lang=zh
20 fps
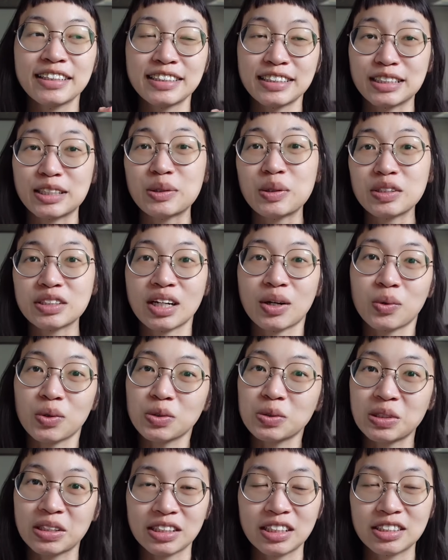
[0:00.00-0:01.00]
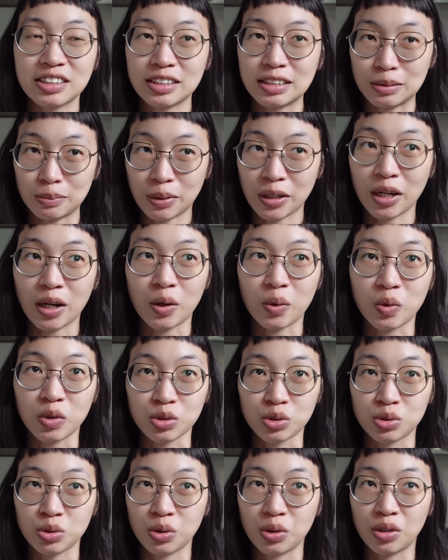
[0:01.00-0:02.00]
几个月前我录的那支影片，我
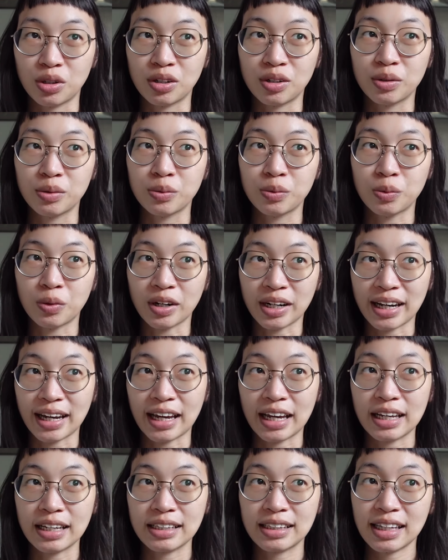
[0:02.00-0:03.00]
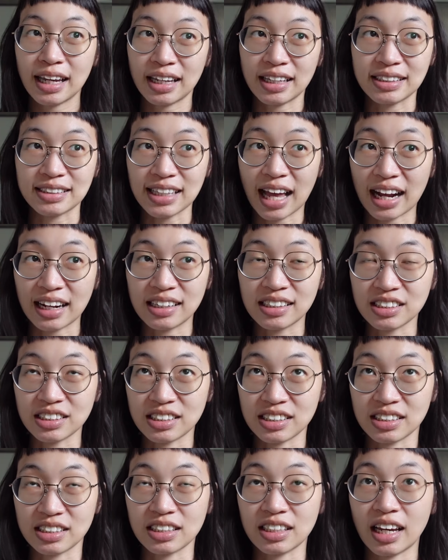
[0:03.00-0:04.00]
说我给电影三颗
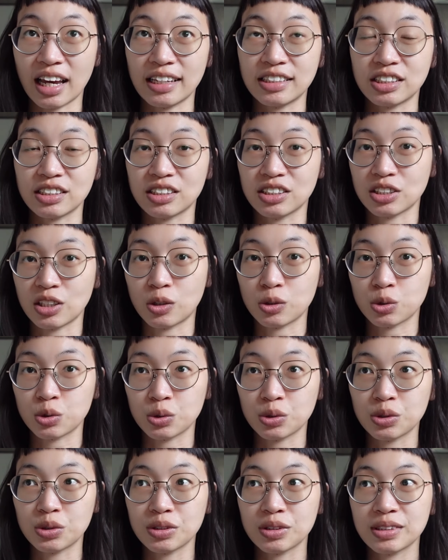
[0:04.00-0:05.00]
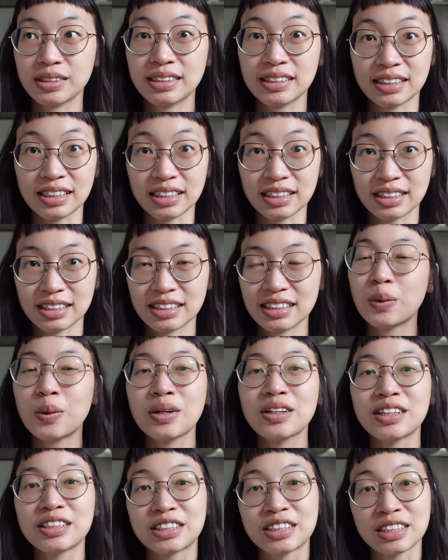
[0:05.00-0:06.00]
星，给这个小说四颗星。过
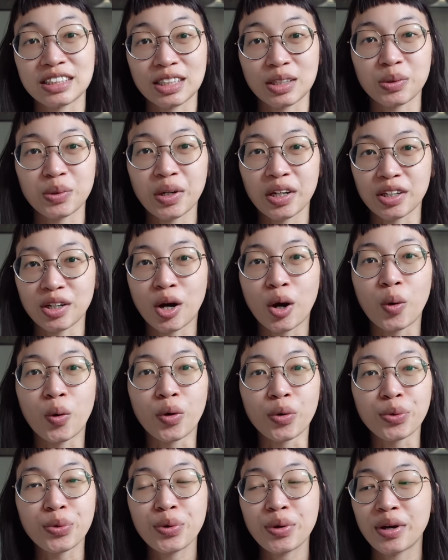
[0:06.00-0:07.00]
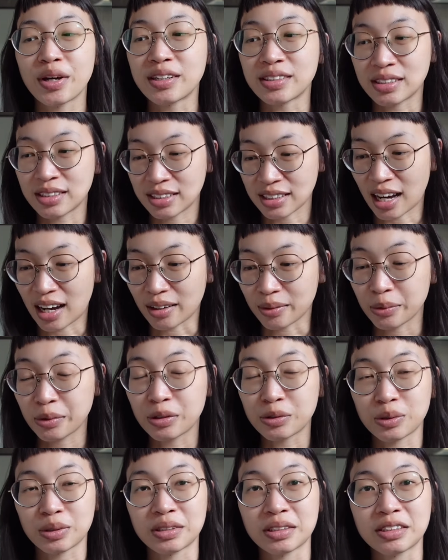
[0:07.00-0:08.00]
了几个月以后，我越想越
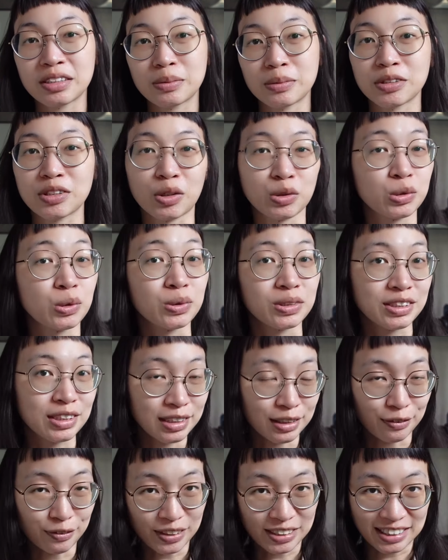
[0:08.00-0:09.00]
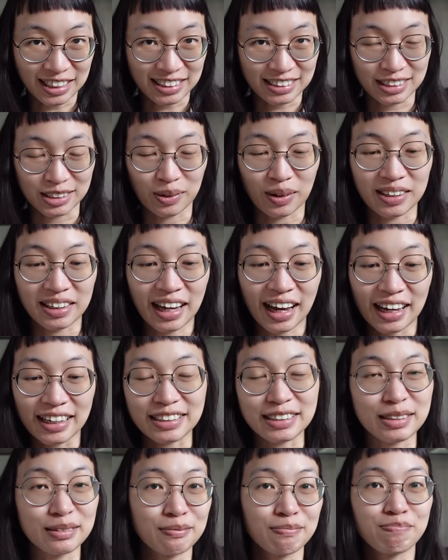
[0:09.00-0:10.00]
觉得这本小说我真的非常喜欢，它已
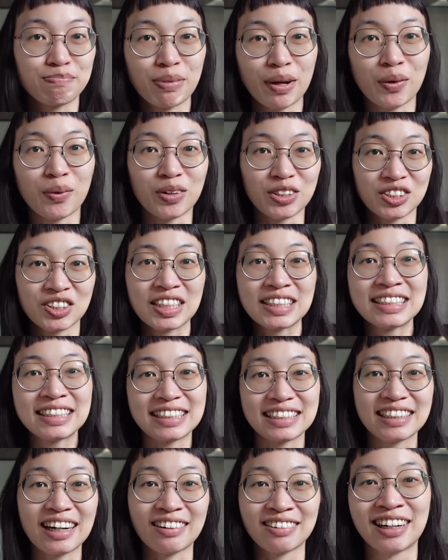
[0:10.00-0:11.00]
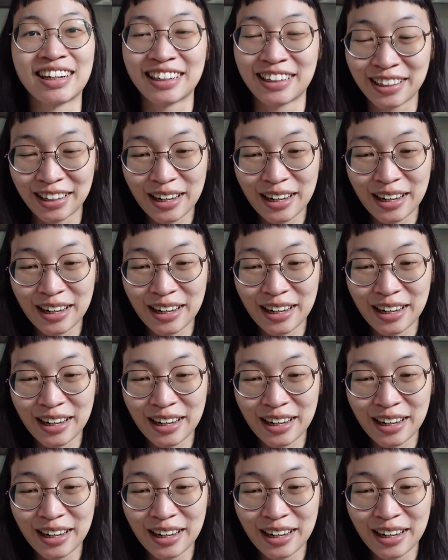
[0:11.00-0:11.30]
经被我升级到了